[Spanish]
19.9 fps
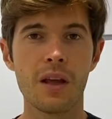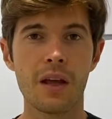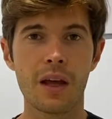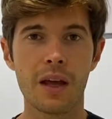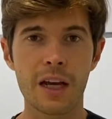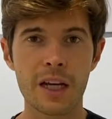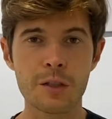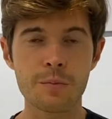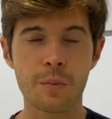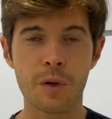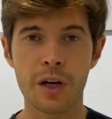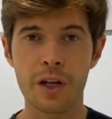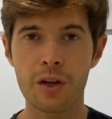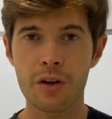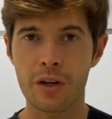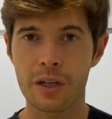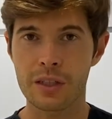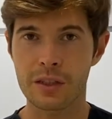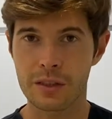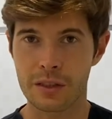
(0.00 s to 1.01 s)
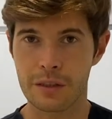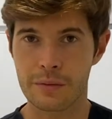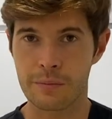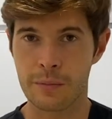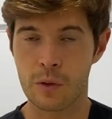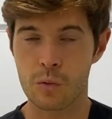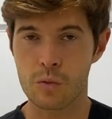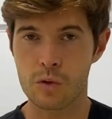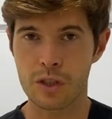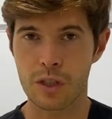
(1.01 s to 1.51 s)
Es por ello que me
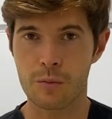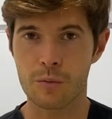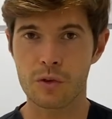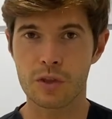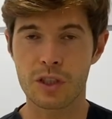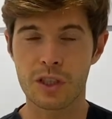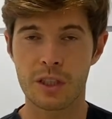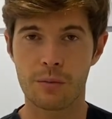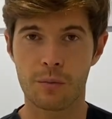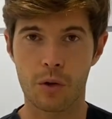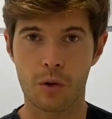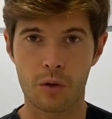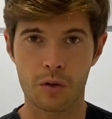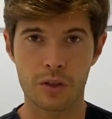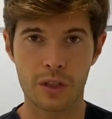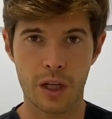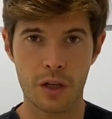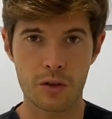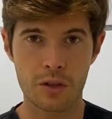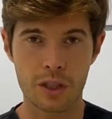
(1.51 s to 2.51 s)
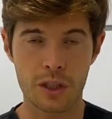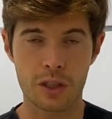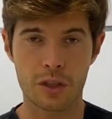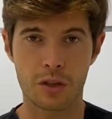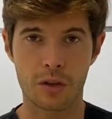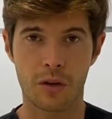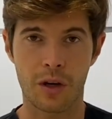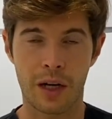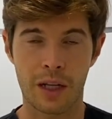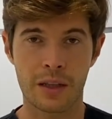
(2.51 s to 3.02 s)
gusta muchísimo contaros
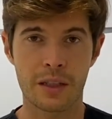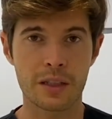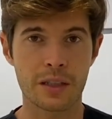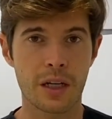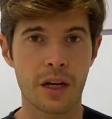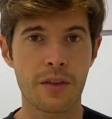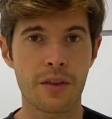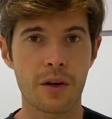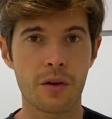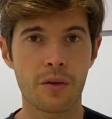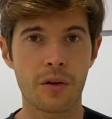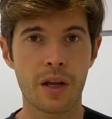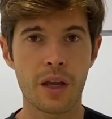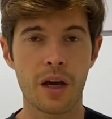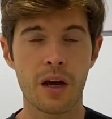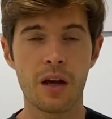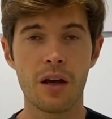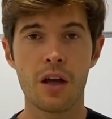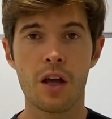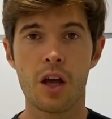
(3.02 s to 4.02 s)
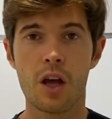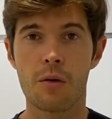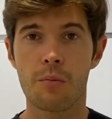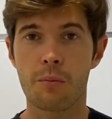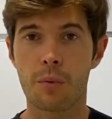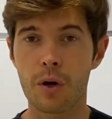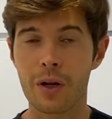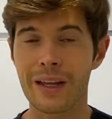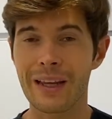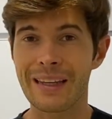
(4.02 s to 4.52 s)
esto antes de la cirugía,
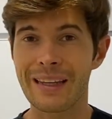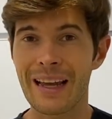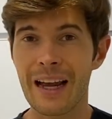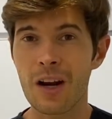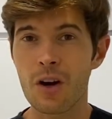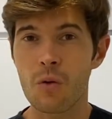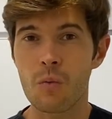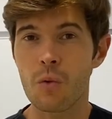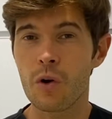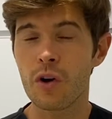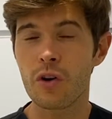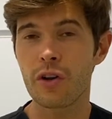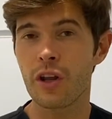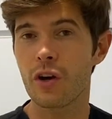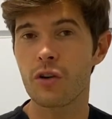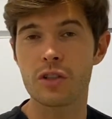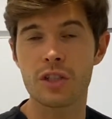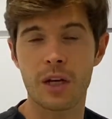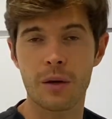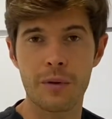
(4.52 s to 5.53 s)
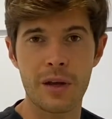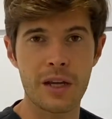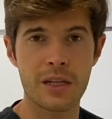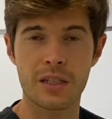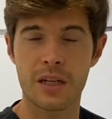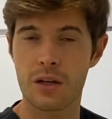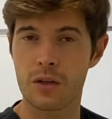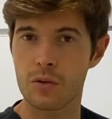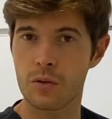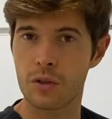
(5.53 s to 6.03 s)
porque ya lo bueno ya lo sabéis,
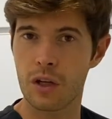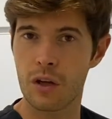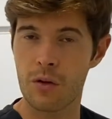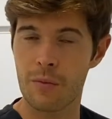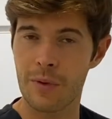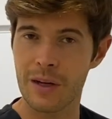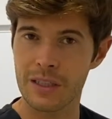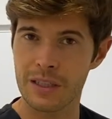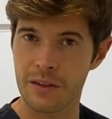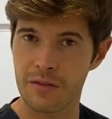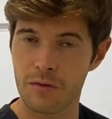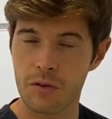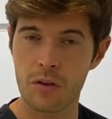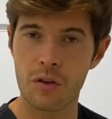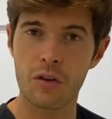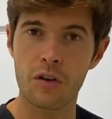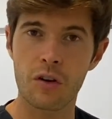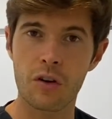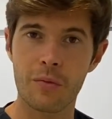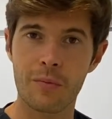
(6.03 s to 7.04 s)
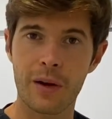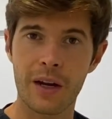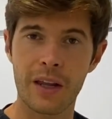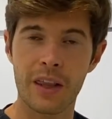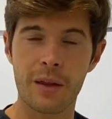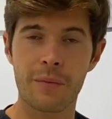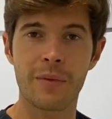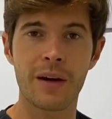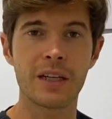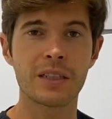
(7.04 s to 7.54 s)
el resultado más de forma y
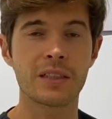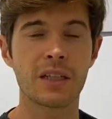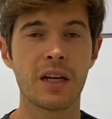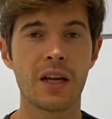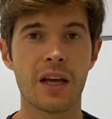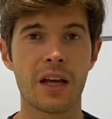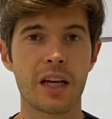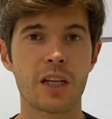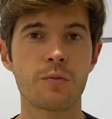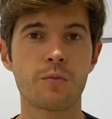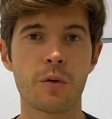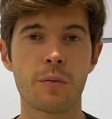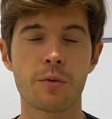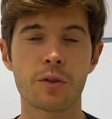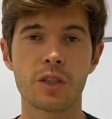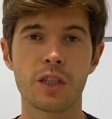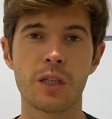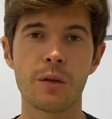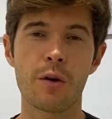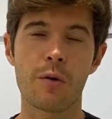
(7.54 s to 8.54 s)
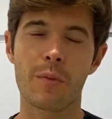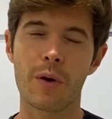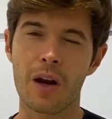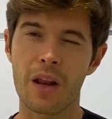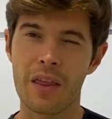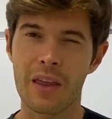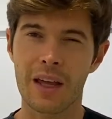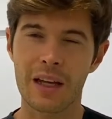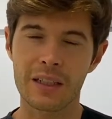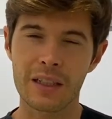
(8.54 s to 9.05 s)
demás es muy positivo para
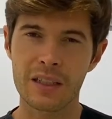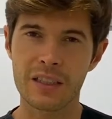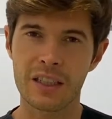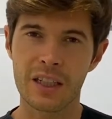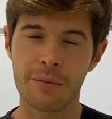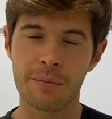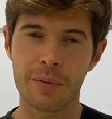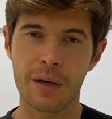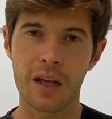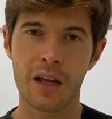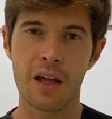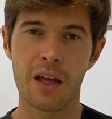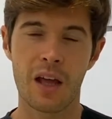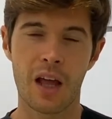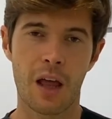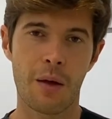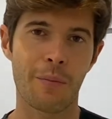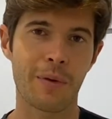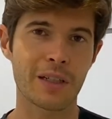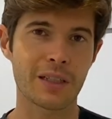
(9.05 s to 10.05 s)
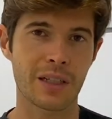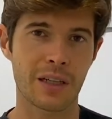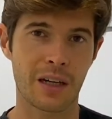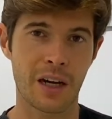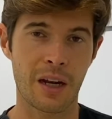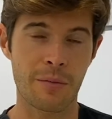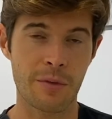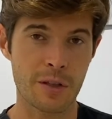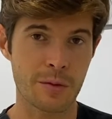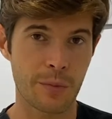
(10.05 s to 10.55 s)
la cicatriz siempre, además
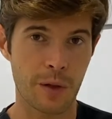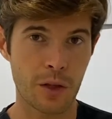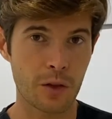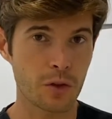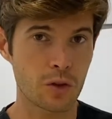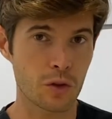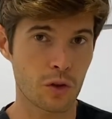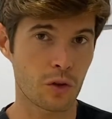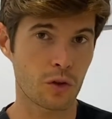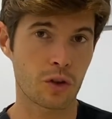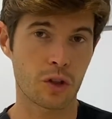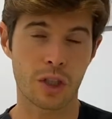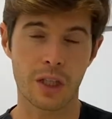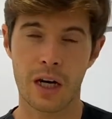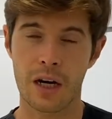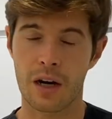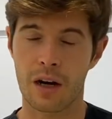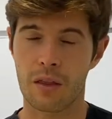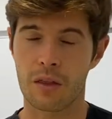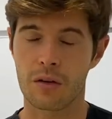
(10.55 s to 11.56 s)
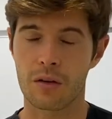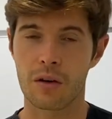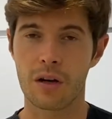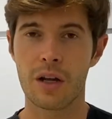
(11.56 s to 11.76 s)
genera más miedos con total razón.